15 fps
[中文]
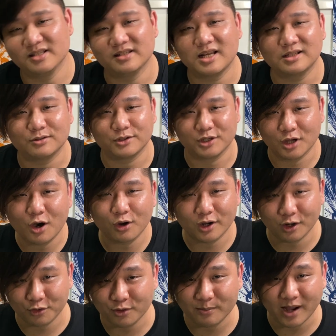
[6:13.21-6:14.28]
大雄以后可能
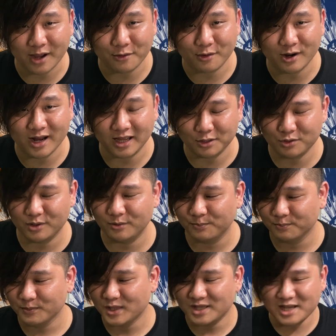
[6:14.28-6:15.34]
会买回来，因为
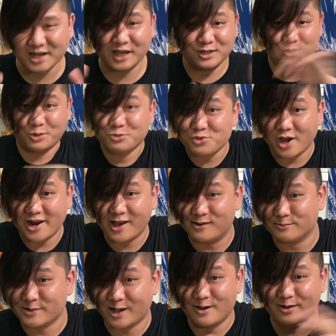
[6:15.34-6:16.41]
它可以旋转，好
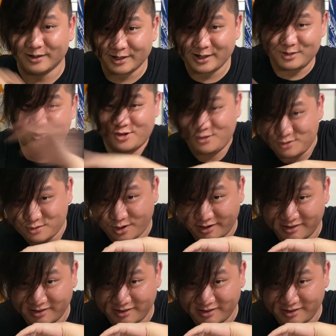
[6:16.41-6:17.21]
潮，它可以旋转。